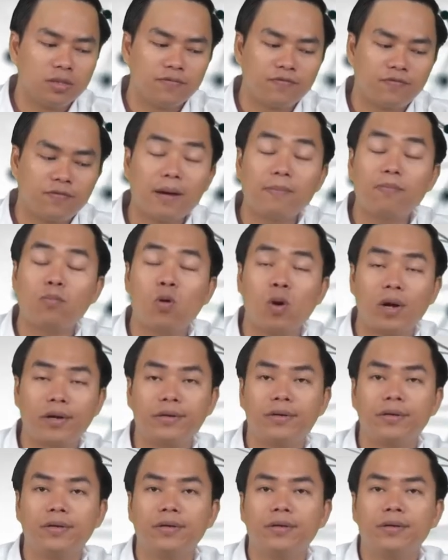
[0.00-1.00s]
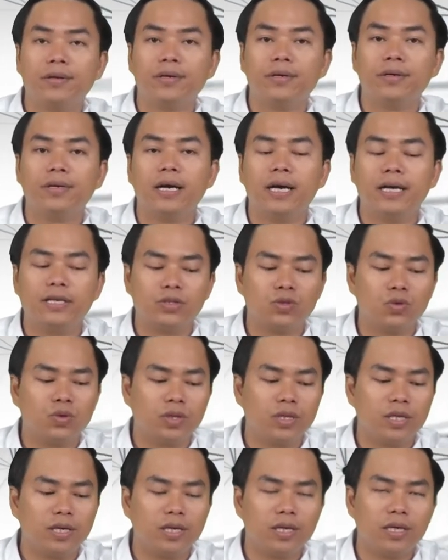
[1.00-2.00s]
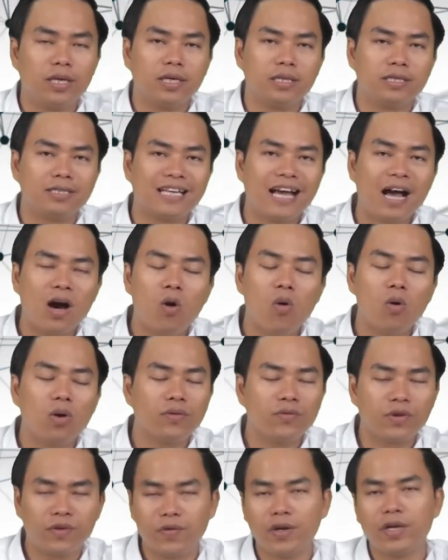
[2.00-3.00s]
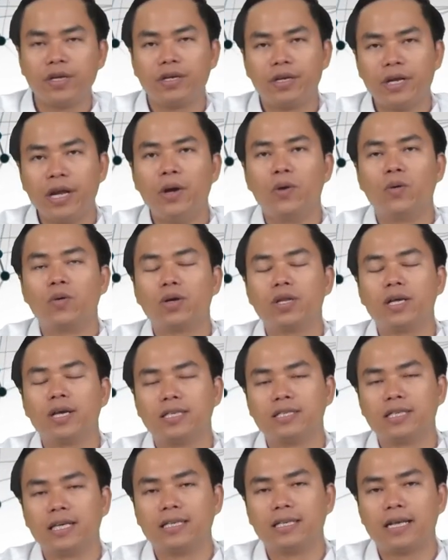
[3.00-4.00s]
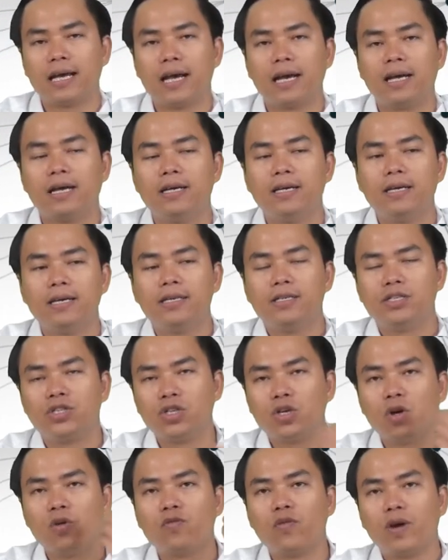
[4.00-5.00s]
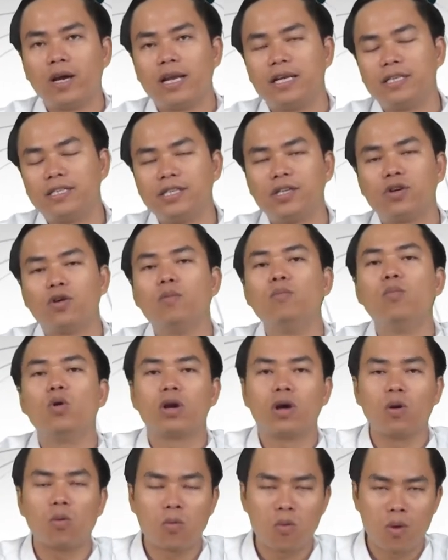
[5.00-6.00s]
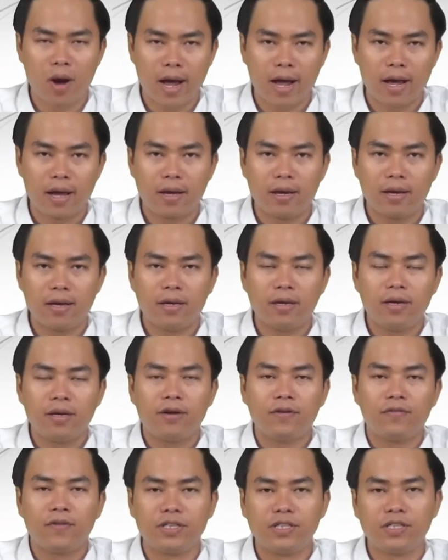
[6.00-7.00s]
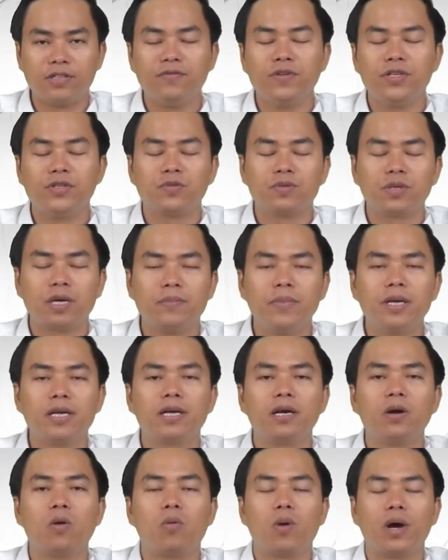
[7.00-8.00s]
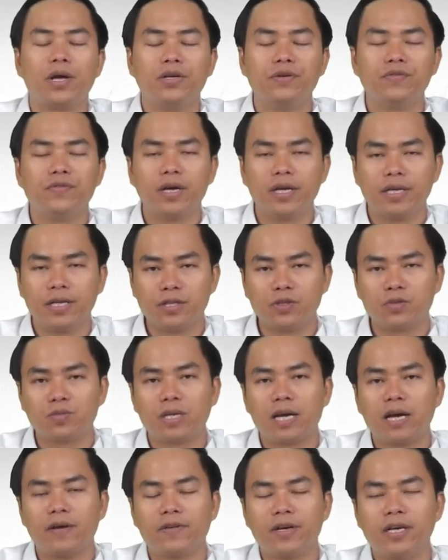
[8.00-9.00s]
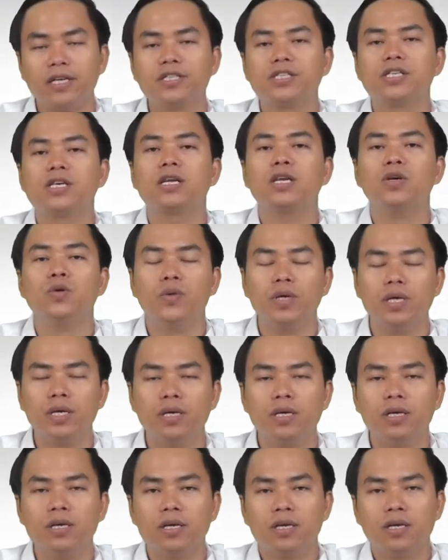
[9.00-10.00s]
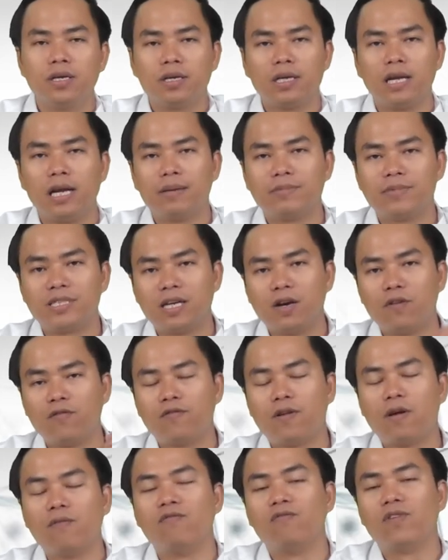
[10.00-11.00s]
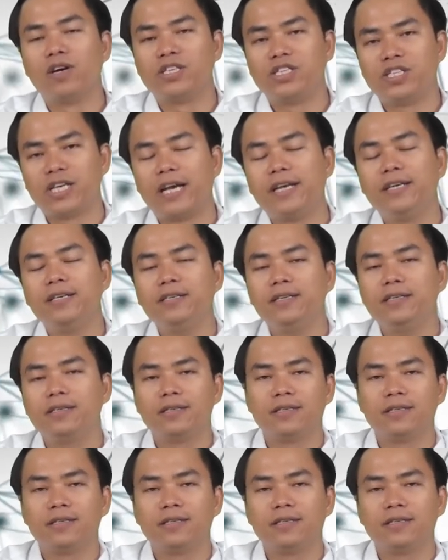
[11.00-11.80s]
pháp luật à, rồi thì xã hội vân vân đều có thể xảy ra chứ không phải là chỉ có một hậu quả và chính vì chúng ta biết cái hậu quả như vậy thì chúng ta phải hết sức lưu ý để làm sao phòng và tránh